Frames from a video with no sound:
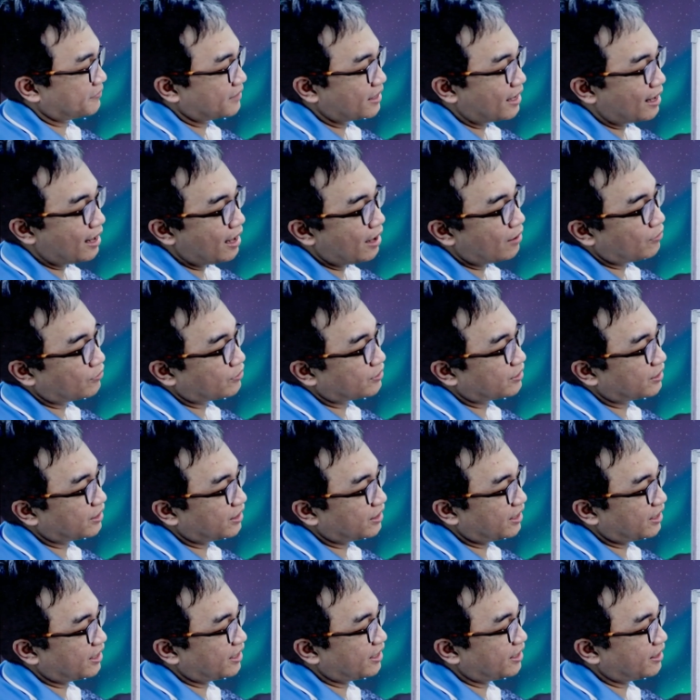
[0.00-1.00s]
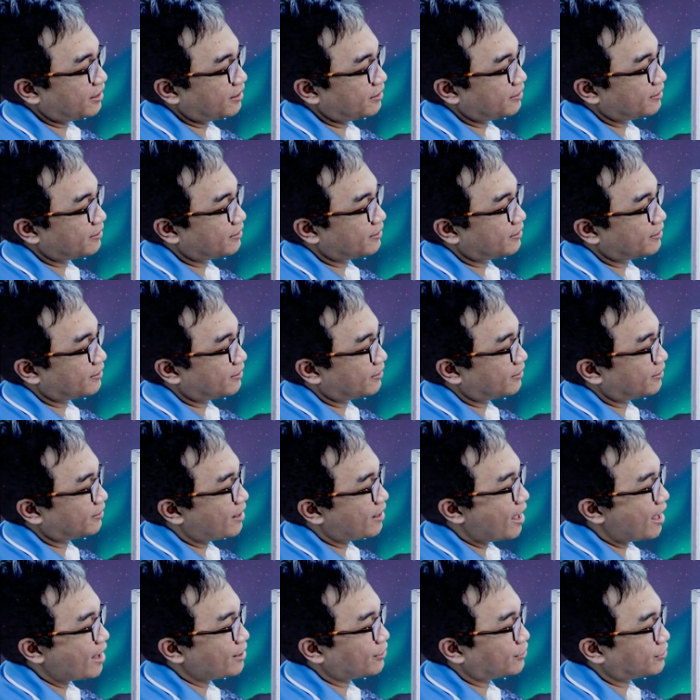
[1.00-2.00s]
好一，
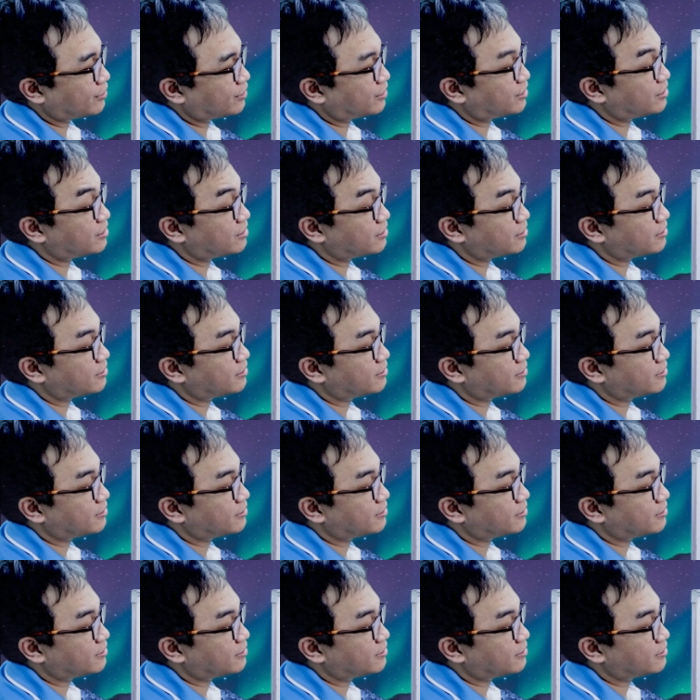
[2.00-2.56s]
还有二，